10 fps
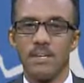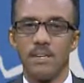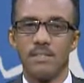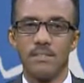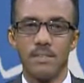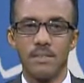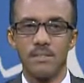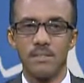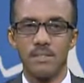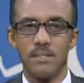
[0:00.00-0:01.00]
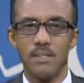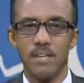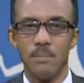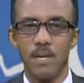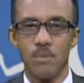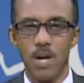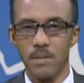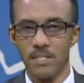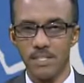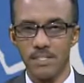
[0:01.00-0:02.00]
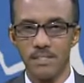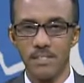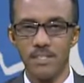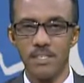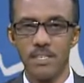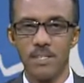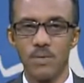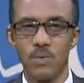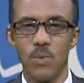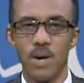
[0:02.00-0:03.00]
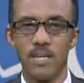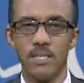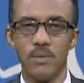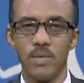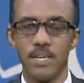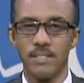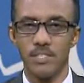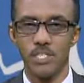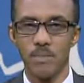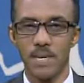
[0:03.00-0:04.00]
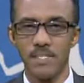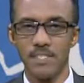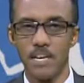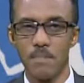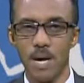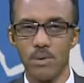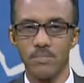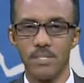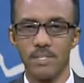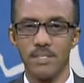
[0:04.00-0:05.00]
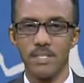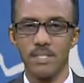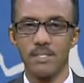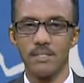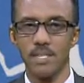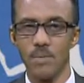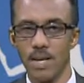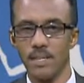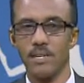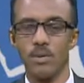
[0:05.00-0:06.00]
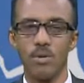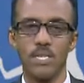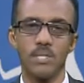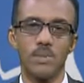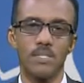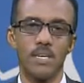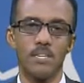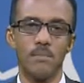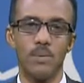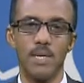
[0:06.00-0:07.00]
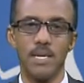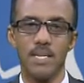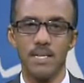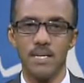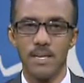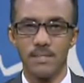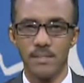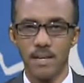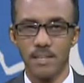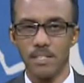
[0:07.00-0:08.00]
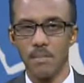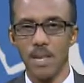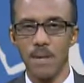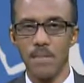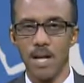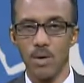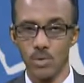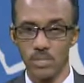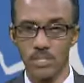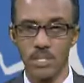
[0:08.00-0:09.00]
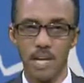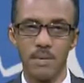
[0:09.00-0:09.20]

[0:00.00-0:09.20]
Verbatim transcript: استعرضت آه، آمال محمد عز الدين والي الولايات الشمالية مع وفد تنسيقية قوى إعلان الحرية والتغيير بالولاية استعرض ملامح خطة العمل